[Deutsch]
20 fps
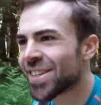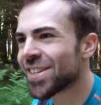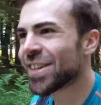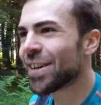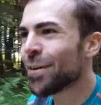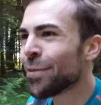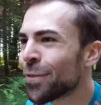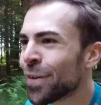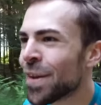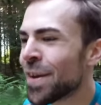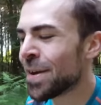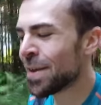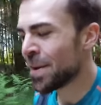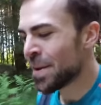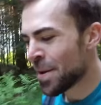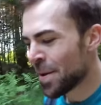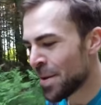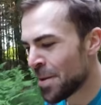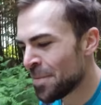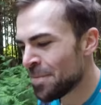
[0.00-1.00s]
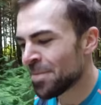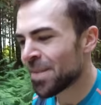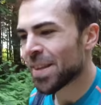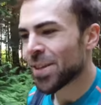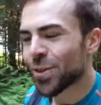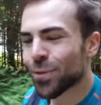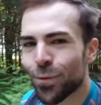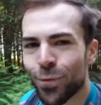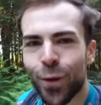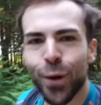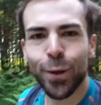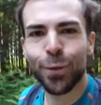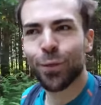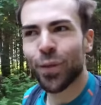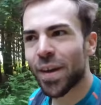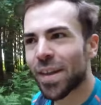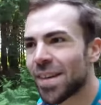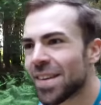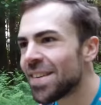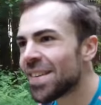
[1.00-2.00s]
geschafft. Schon völlig
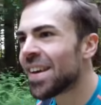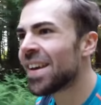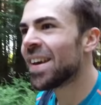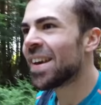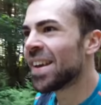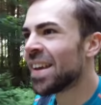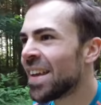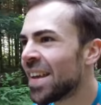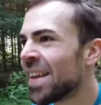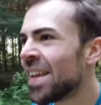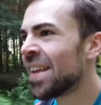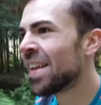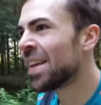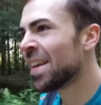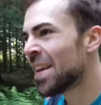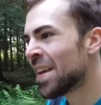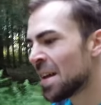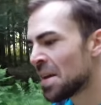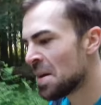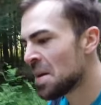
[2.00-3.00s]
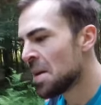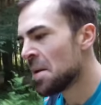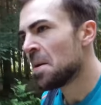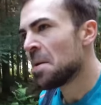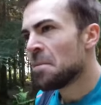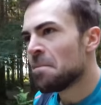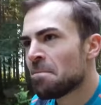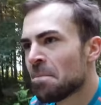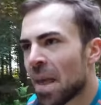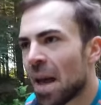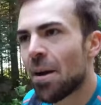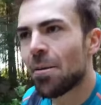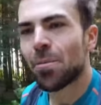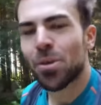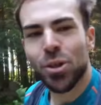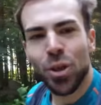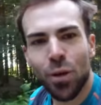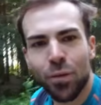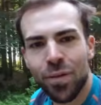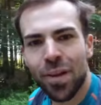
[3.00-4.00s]
fertig. Aber
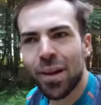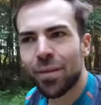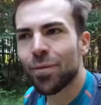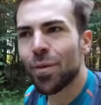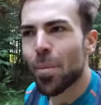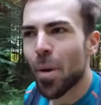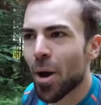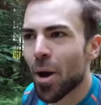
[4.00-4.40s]
mal schauen, wie lange wir